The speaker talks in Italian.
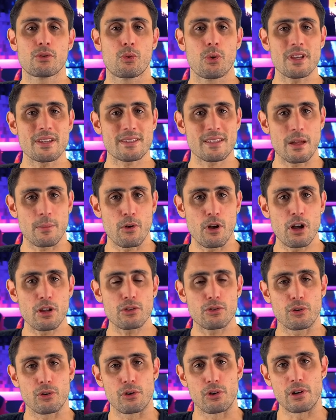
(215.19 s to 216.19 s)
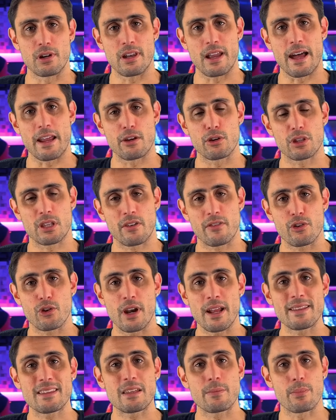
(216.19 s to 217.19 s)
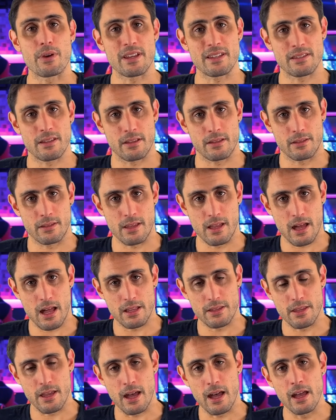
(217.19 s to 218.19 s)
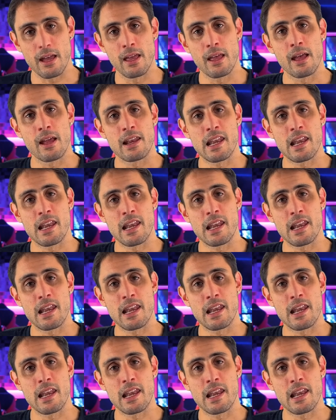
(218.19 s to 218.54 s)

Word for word: questa moto l'hanno tra virgolette presentata,